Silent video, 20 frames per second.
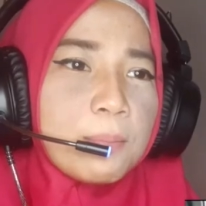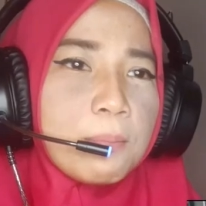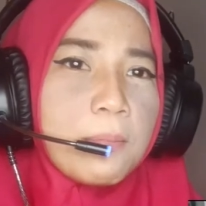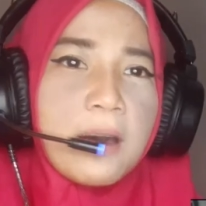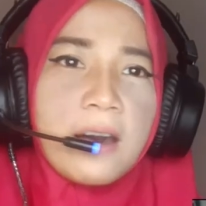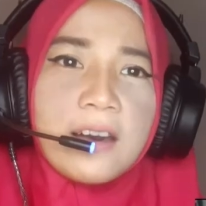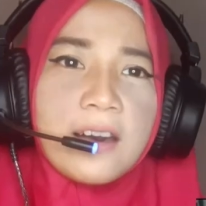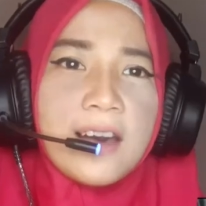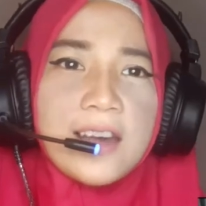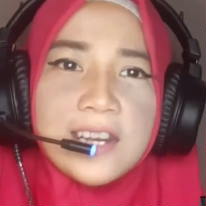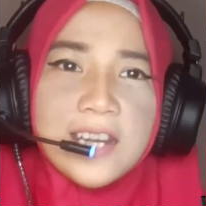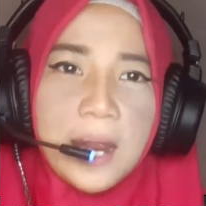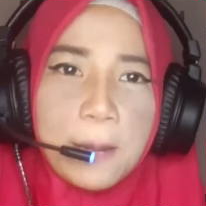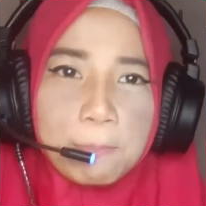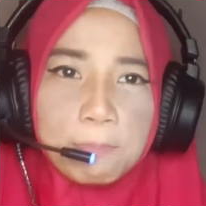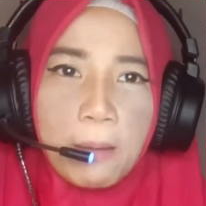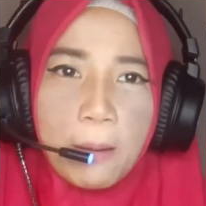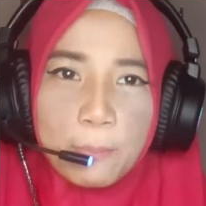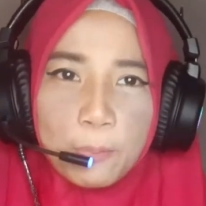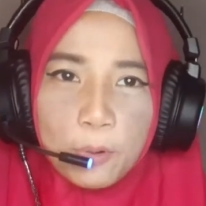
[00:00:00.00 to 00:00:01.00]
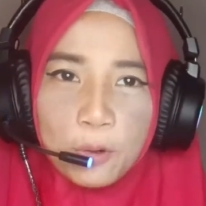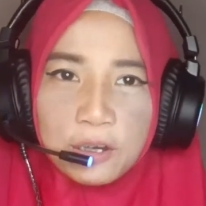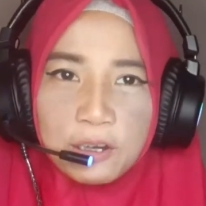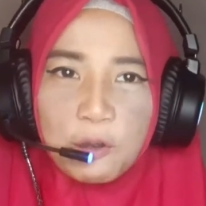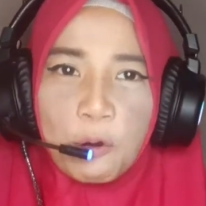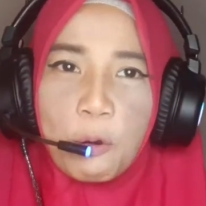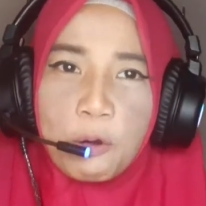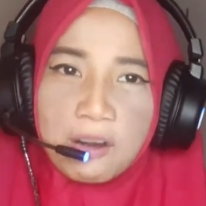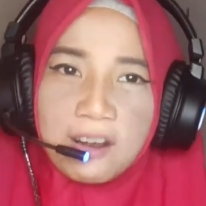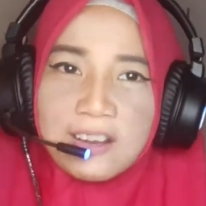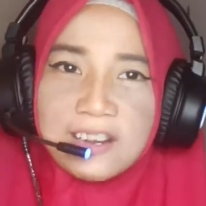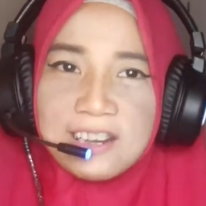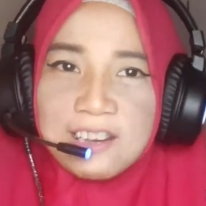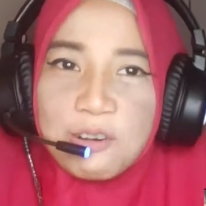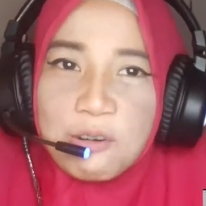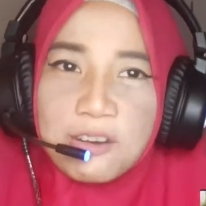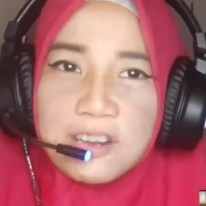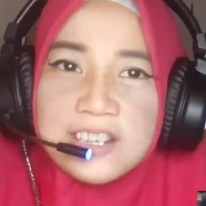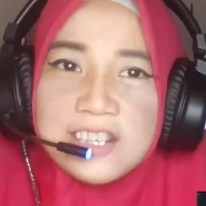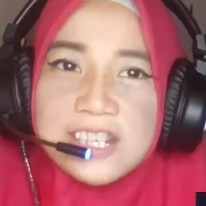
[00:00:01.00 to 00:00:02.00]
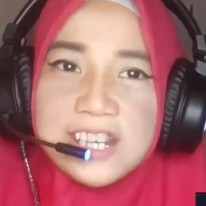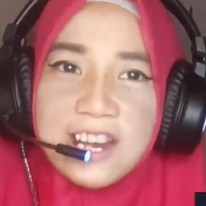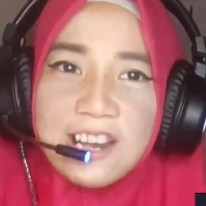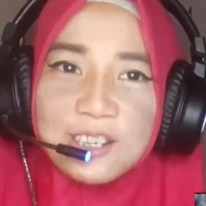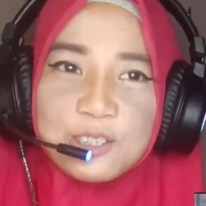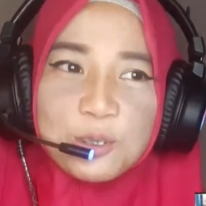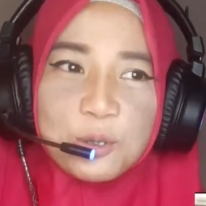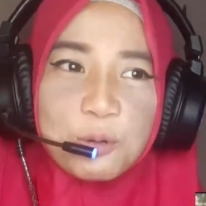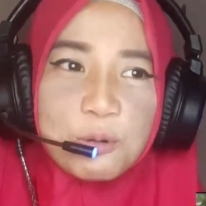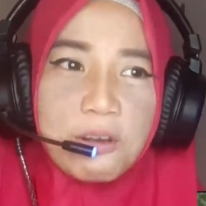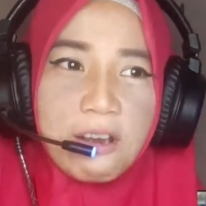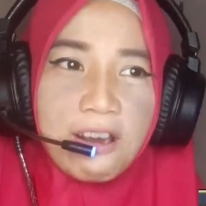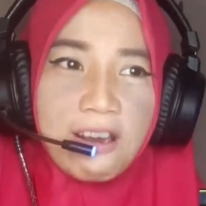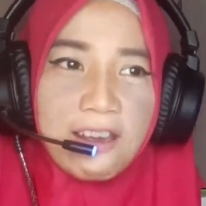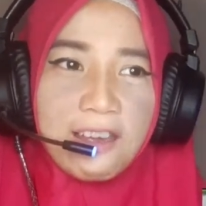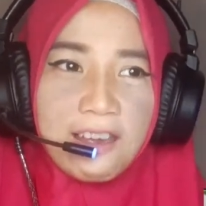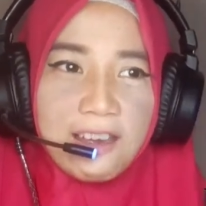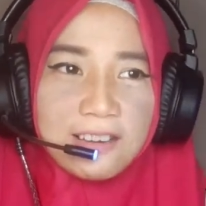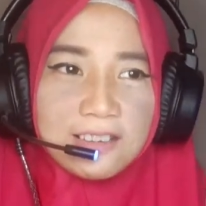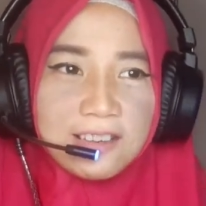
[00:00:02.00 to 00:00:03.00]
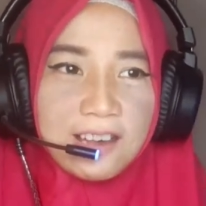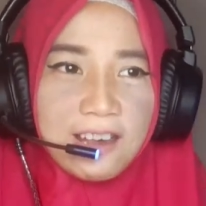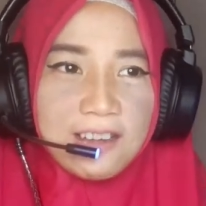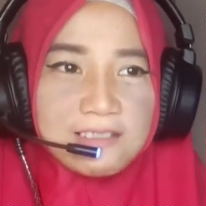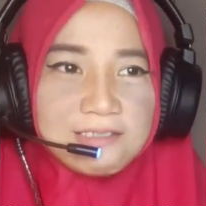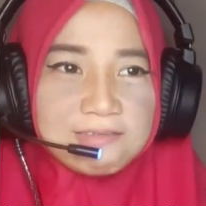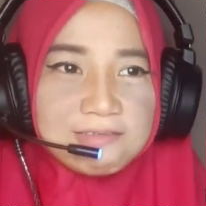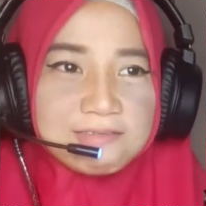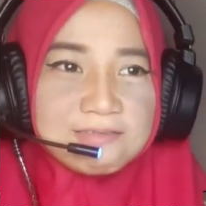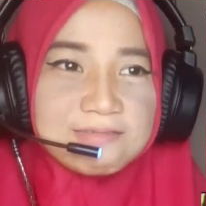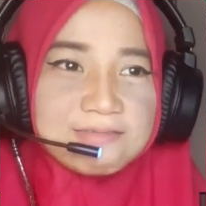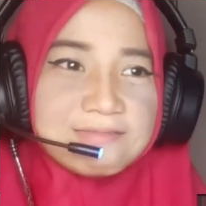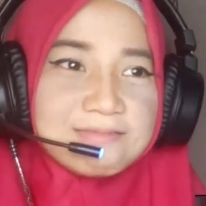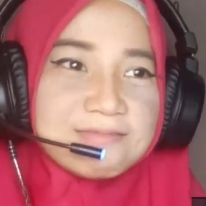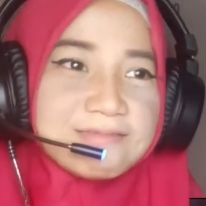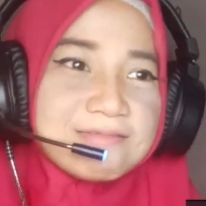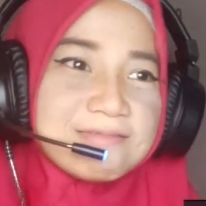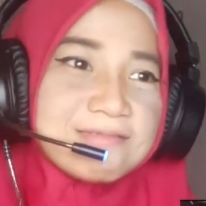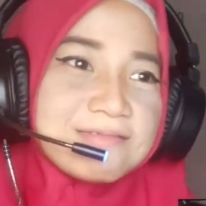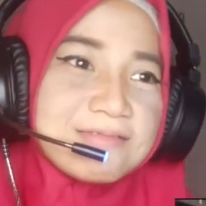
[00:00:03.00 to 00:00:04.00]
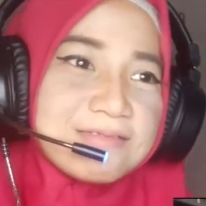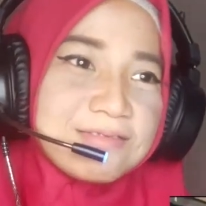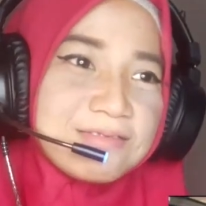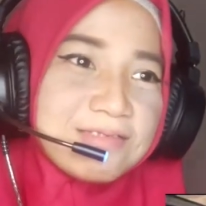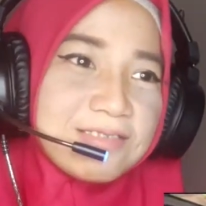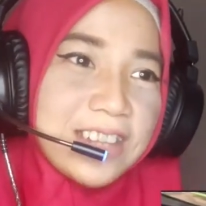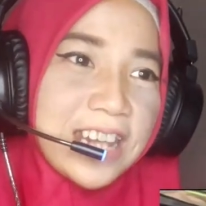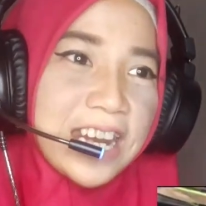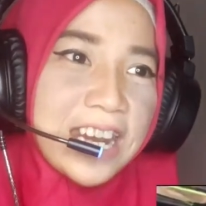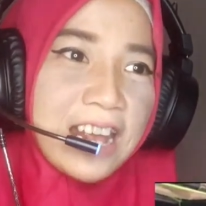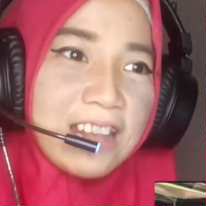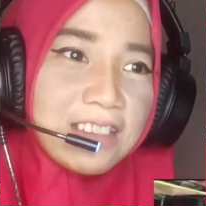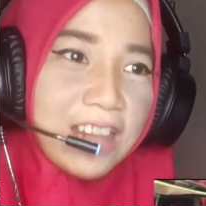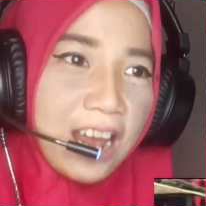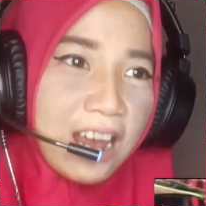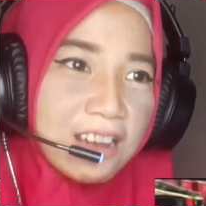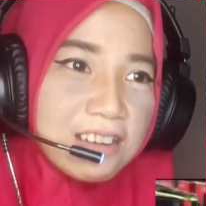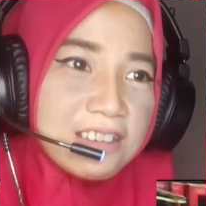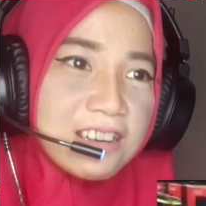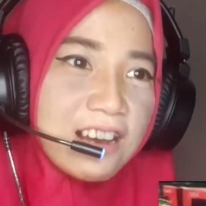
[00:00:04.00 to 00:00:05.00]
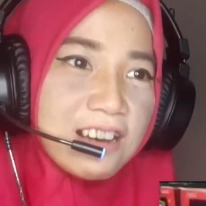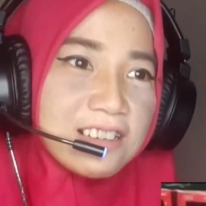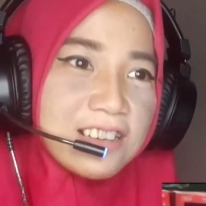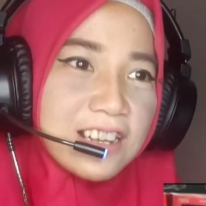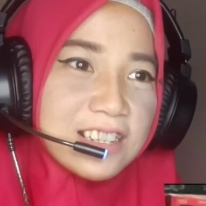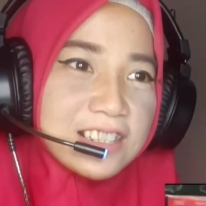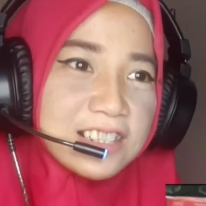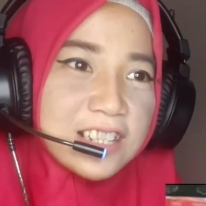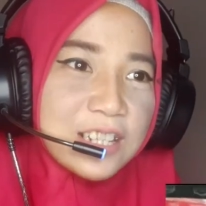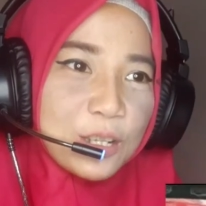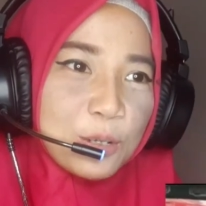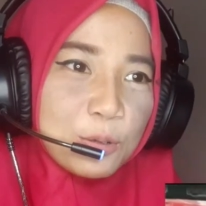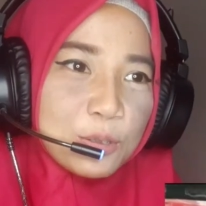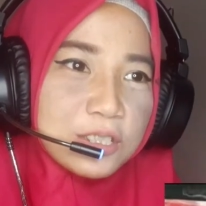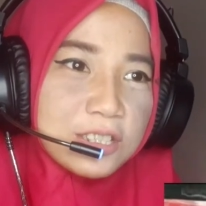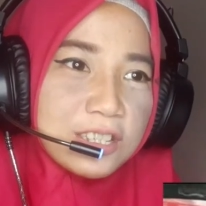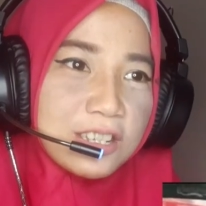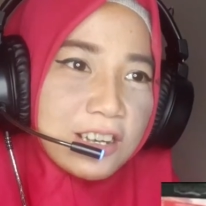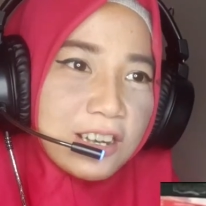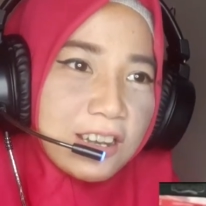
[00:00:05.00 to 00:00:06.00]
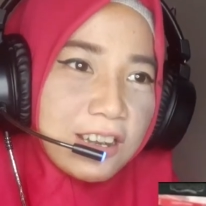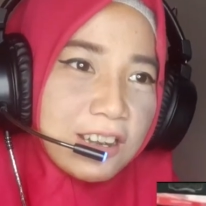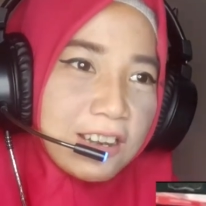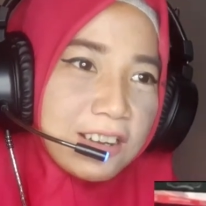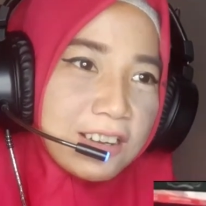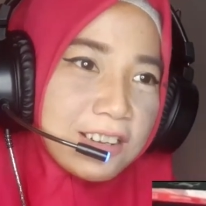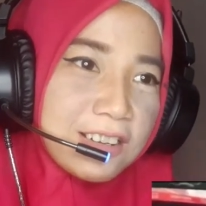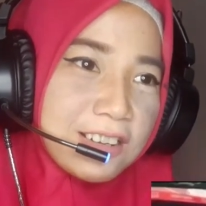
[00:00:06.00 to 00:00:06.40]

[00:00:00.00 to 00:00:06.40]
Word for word: Makanan favorit orang Indonesia juga ya kan. Ternyata ada guys di Rusia ya.